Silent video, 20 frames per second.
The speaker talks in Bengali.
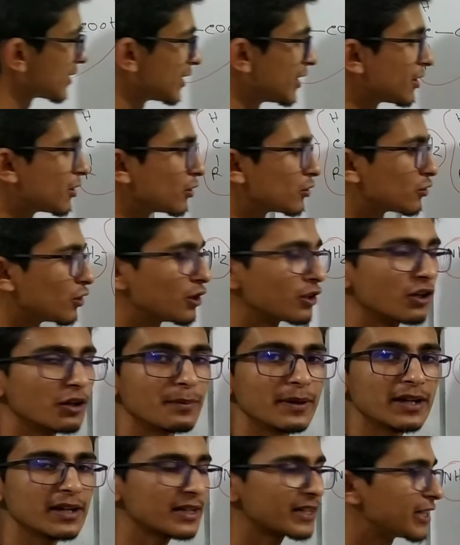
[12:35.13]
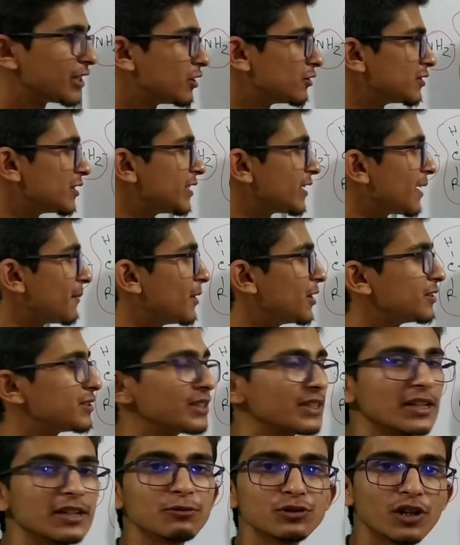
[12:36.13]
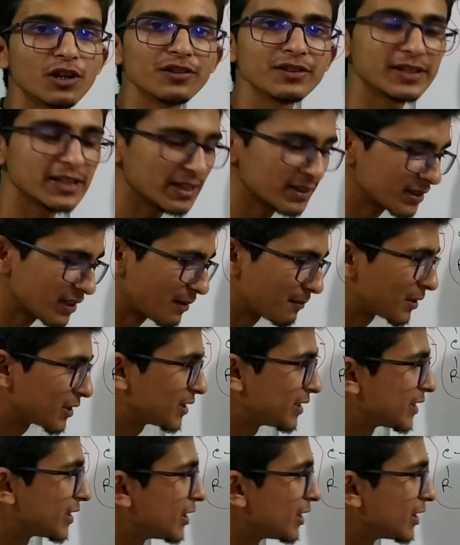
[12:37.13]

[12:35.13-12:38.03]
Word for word: কী তৈরি করবে কিটোজেনিক অ্যামাইনোসিডের উদাহরণ কী আছে আমরা জানি